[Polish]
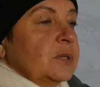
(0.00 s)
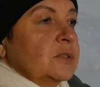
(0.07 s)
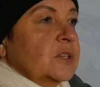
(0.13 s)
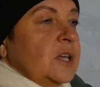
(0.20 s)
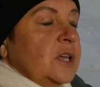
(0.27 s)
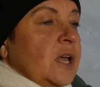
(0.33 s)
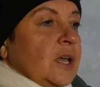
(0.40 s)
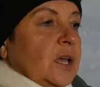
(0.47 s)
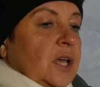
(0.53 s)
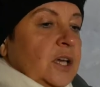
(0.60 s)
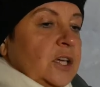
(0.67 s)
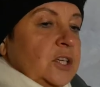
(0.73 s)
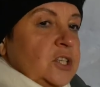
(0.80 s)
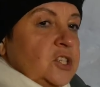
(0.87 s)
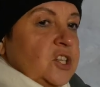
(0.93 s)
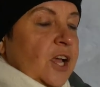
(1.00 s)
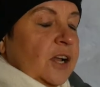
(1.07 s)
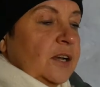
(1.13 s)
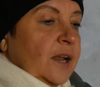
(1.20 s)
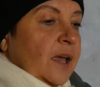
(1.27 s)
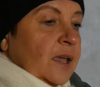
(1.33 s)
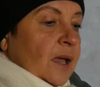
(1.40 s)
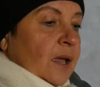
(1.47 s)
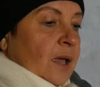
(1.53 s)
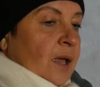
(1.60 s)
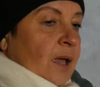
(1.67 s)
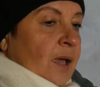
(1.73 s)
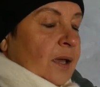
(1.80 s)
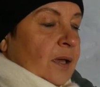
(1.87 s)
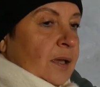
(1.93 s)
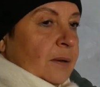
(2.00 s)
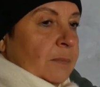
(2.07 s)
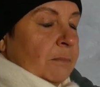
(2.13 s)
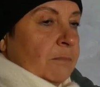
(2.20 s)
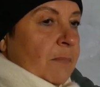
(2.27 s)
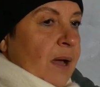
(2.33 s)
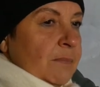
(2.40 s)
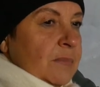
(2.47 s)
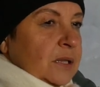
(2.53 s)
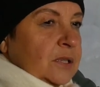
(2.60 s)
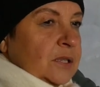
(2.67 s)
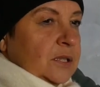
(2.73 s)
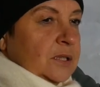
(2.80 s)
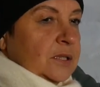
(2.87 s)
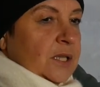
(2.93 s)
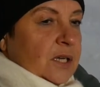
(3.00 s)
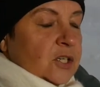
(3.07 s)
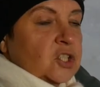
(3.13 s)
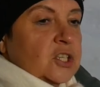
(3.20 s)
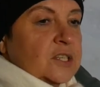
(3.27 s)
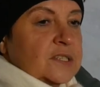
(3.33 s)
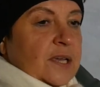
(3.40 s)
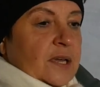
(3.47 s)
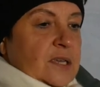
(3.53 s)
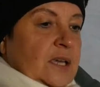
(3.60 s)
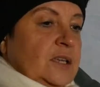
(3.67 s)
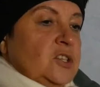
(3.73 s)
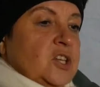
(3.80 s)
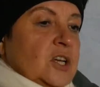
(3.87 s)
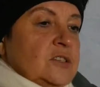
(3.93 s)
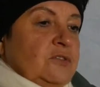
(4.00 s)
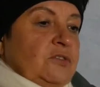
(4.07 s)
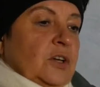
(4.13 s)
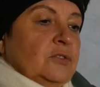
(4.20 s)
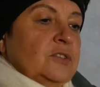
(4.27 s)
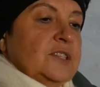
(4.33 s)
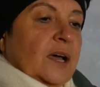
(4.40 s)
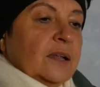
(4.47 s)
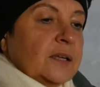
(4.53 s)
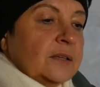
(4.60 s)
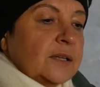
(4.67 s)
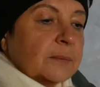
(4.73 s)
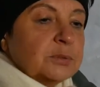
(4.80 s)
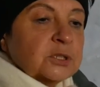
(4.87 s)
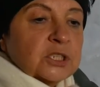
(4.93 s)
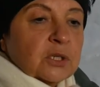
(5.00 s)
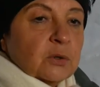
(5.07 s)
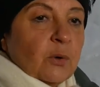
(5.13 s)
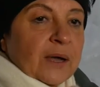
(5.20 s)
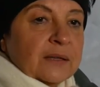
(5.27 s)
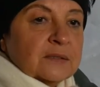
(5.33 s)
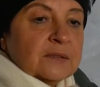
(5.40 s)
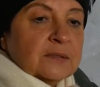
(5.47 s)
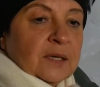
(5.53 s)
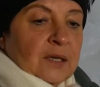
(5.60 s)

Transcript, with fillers: Boskiej e, Zielnej. Mamy też zajęcia związane na przykład